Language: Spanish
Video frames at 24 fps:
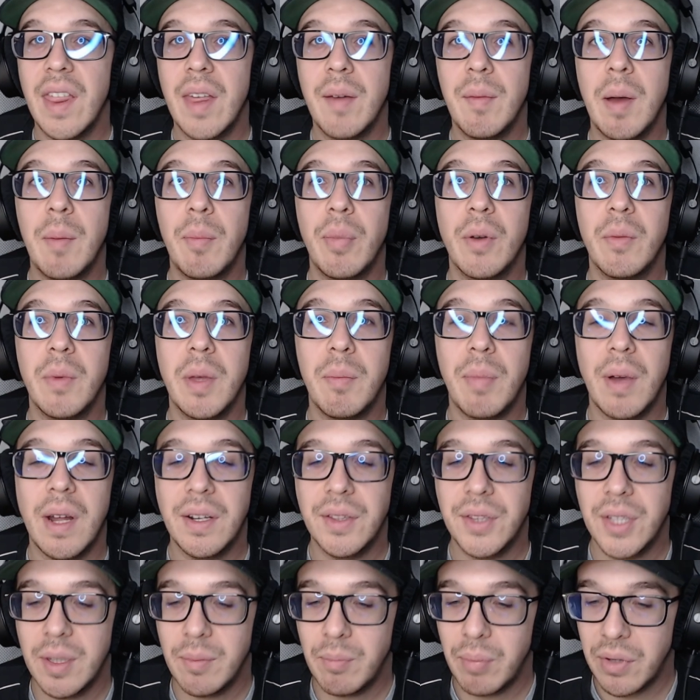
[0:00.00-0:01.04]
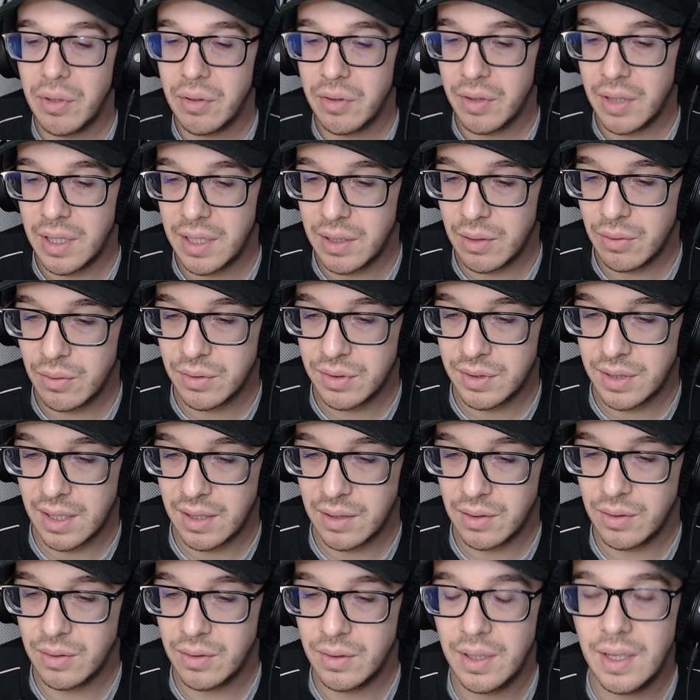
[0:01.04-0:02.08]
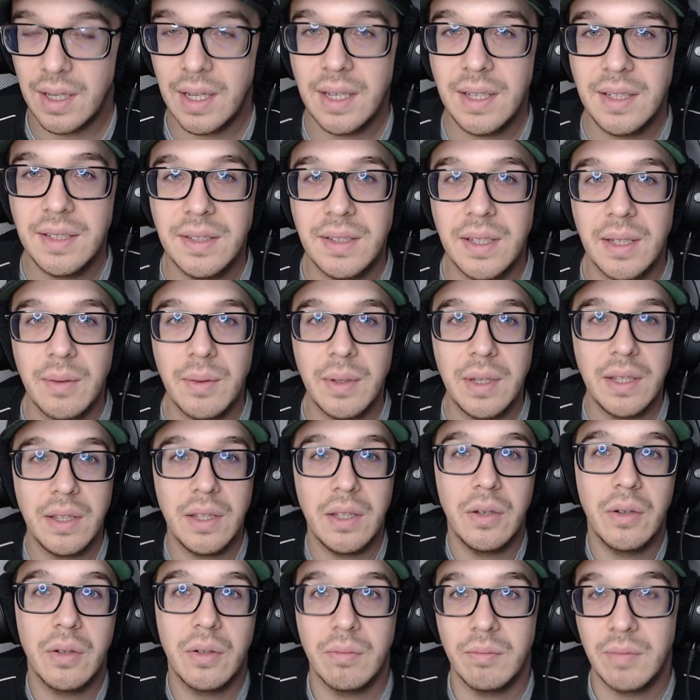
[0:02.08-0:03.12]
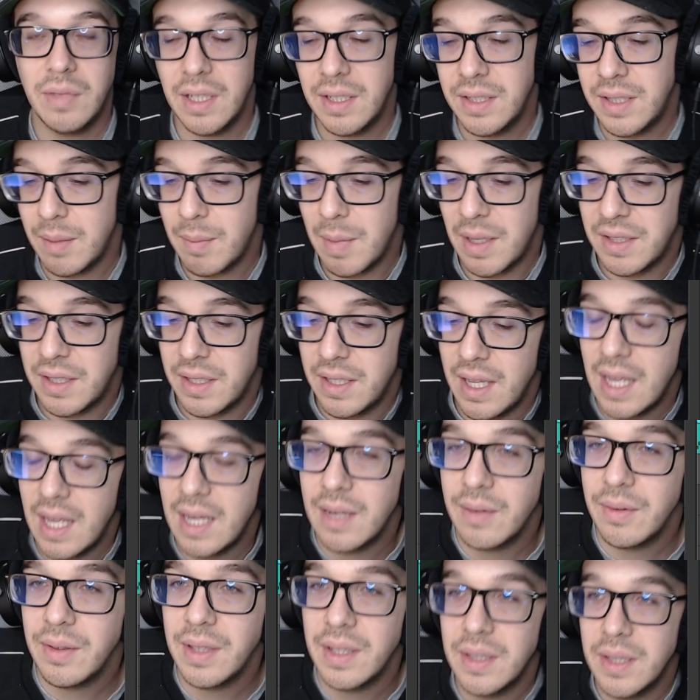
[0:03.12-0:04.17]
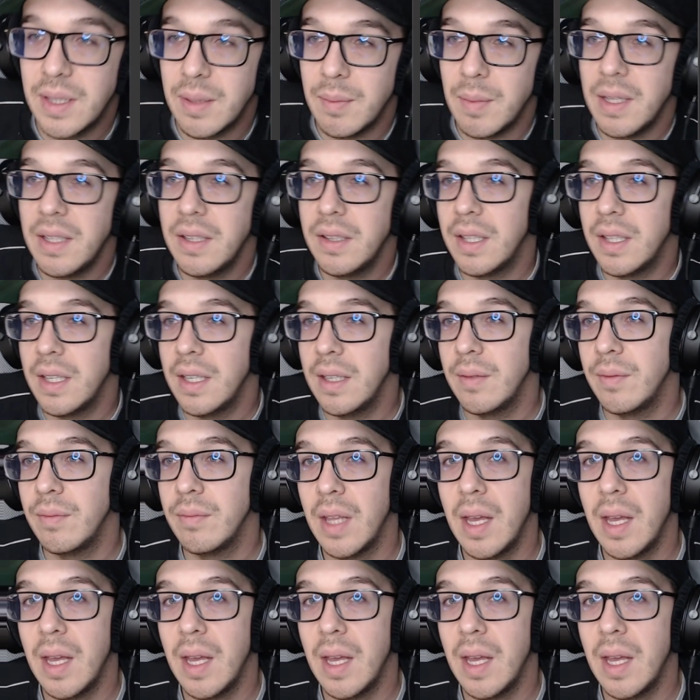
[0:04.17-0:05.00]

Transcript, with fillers: Nada más por mi parte, espero que os haya gustado este vídeo y este material, evidentemente.